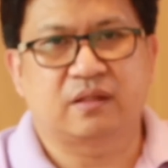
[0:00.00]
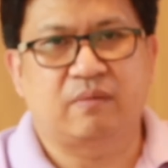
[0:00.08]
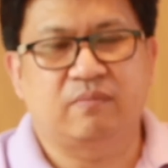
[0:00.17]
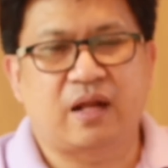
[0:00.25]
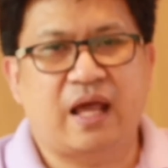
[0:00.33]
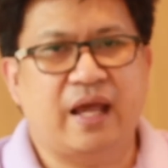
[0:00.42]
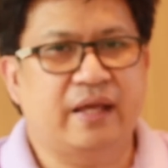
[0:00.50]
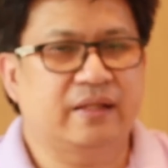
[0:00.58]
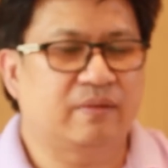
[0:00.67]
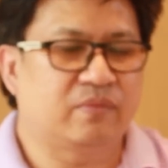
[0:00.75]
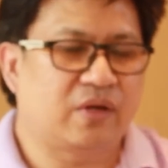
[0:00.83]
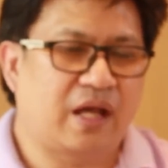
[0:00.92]
ทำร้าย
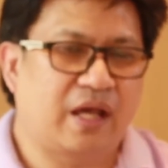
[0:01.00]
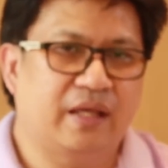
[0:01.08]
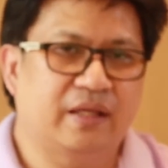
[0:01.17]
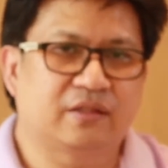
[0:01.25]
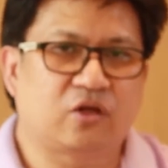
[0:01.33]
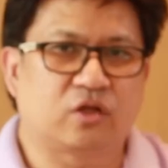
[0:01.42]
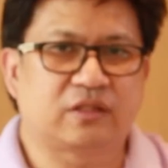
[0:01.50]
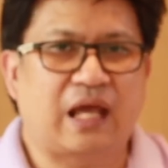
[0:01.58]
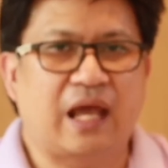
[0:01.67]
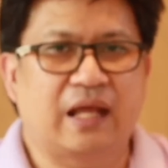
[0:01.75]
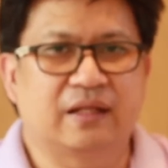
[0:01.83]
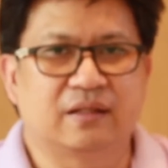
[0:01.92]
ทำลายต่อ
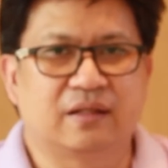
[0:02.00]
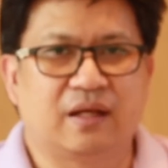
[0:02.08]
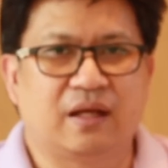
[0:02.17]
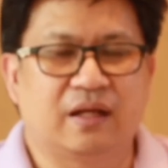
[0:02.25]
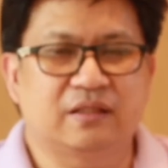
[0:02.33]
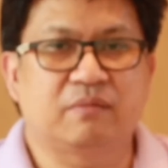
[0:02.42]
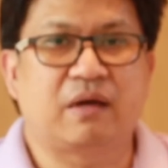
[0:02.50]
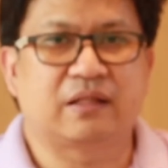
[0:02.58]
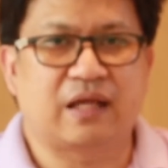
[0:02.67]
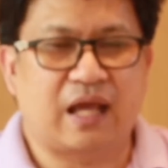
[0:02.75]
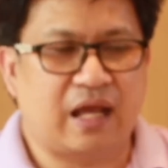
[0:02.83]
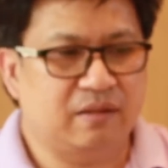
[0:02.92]
ต้านรัฐบาล
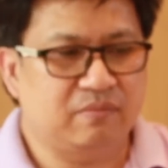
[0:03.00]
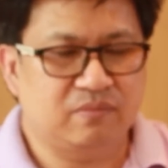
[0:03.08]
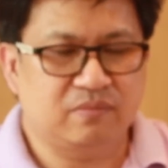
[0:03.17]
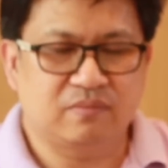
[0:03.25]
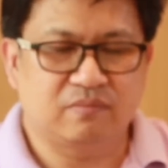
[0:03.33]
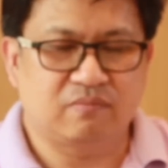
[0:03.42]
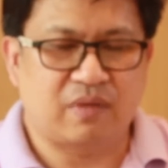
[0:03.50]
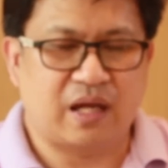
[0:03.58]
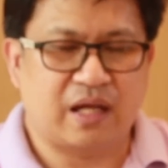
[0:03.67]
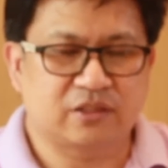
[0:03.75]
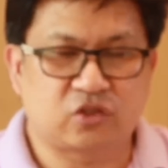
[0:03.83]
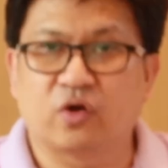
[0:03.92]
ทหารมา
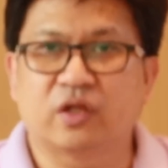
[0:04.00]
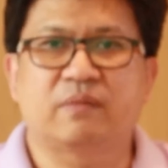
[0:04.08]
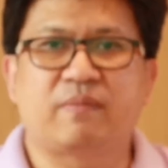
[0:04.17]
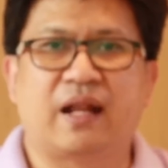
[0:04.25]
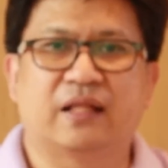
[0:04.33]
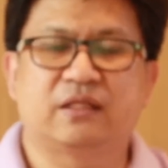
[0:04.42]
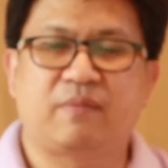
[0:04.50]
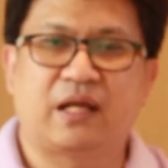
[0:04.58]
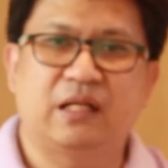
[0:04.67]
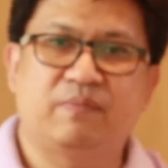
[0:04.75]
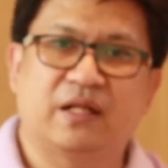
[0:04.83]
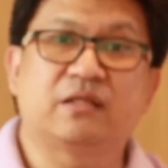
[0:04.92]
2 รัฐบาลรัฐบาล
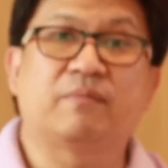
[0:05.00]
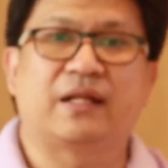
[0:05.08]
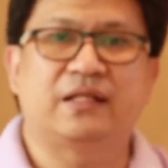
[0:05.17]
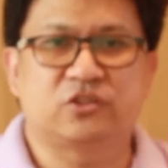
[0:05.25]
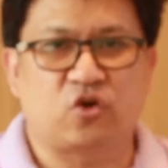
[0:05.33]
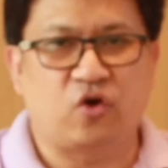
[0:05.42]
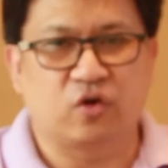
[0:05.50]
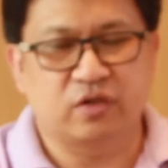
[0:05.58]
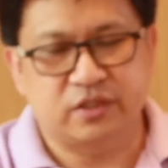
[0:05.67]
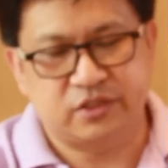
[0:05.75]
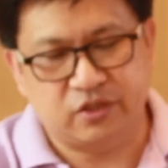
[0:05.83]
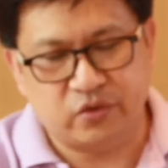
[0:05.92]
นี้เป็นรัฐบาลที่ 2
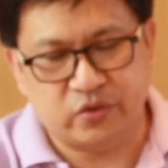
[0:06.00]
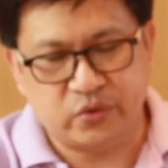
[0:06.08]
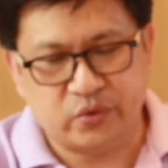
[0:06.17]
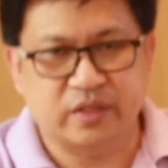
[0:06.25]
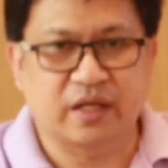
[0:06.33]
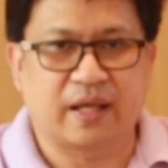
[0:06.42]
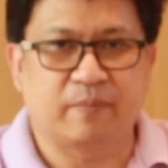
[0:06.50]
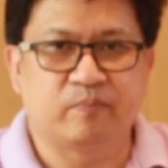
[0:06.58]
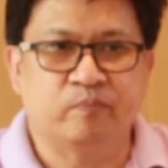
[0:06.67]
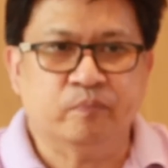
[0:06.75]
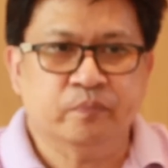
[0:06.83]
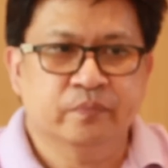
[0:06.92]
ในเชิงกลยุทธ์นะครับ
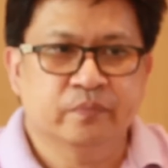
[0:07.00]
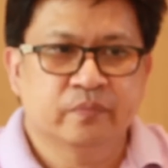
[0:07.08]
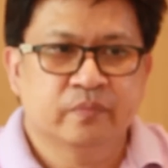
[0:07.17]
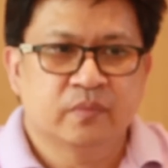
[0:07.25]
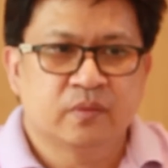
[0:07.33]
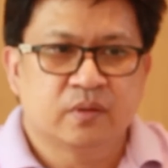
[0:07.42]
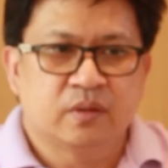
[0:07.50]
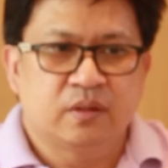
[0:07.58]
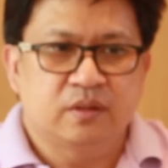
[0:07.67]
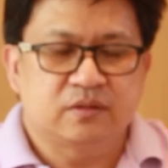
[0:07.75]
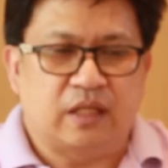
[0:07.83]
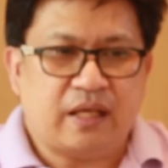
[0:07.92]

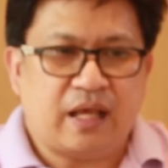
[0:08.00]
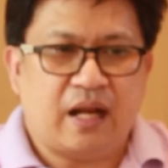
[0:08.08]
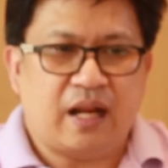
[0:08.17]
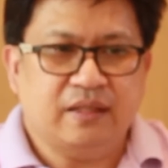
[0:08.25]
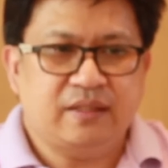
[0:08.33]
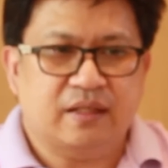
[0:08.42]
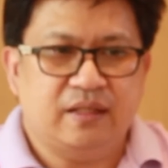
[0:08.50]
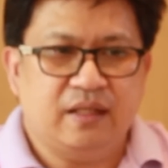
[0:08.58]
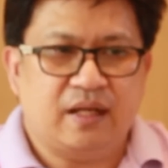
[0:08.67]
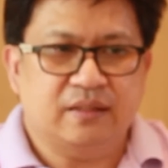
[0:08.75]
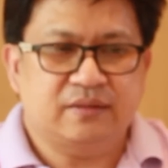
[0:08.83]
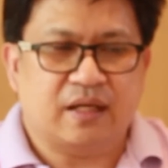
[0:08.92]
สถานการณ์หลังจากนี้
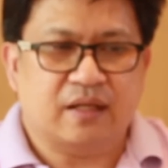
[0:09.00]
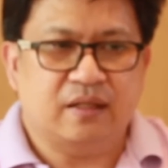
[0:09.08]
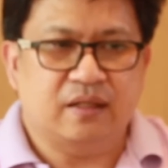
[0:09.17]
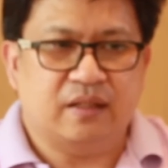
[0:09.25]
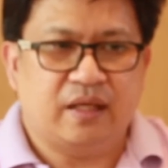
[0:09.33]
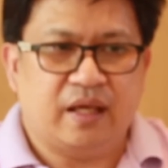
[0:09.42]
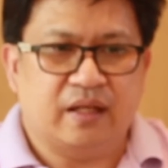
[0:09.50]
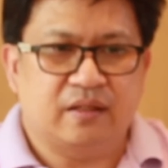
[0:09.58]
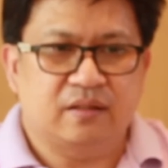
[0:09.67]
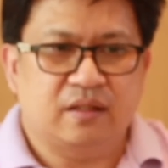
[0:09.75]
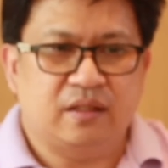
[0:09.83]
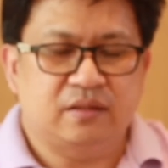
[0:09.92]
หลังจากเกิดเหตุ
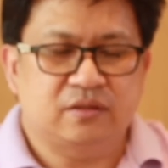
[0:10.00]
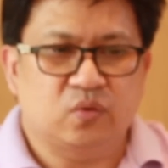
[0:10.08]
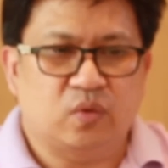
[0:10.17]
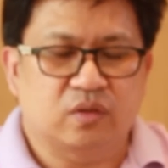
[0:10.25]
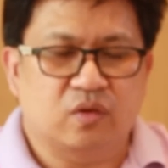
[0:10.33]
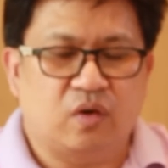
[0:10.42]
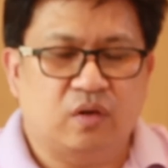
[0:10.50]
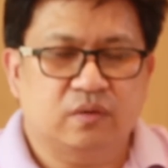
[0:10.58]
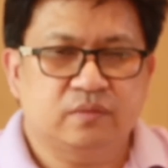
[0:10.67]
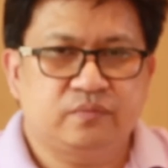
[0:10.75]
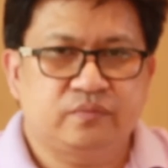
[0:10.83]
ในส่วนของ